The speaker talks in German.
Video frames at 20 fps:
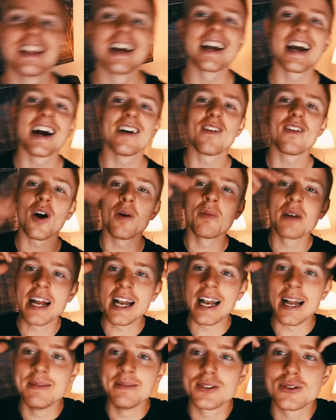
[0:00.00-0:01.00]
Digga, warum
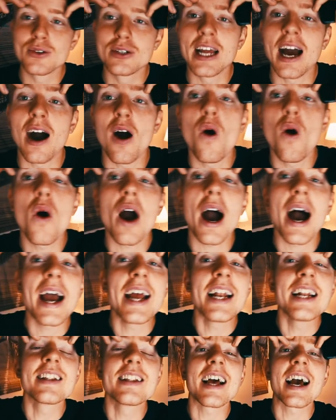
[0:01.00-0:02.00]
klemmst du dir auch
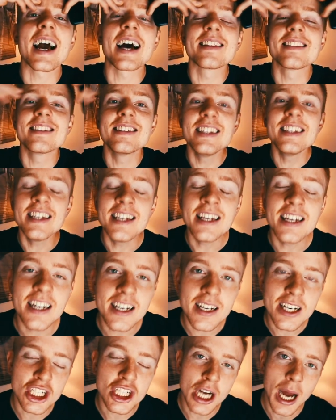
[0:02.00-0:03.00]
eine
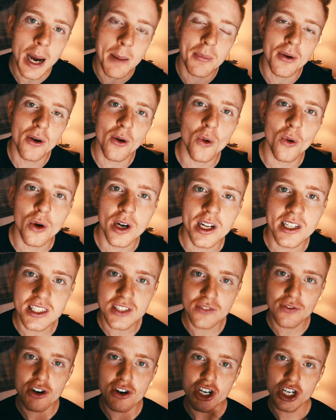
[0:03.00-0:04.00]
Rasierschablone
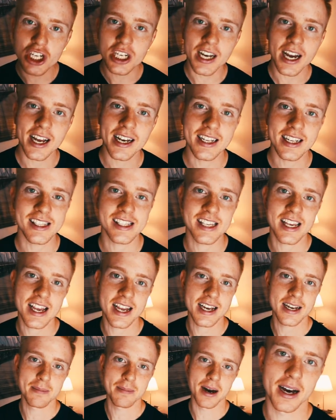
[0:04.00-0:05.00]
zwischen deine
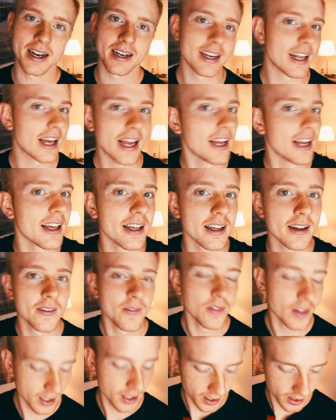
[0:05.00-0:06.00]
Zähne, Mann, ey?
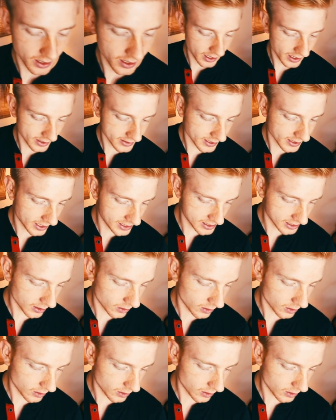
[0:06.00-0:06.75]
Er ist halt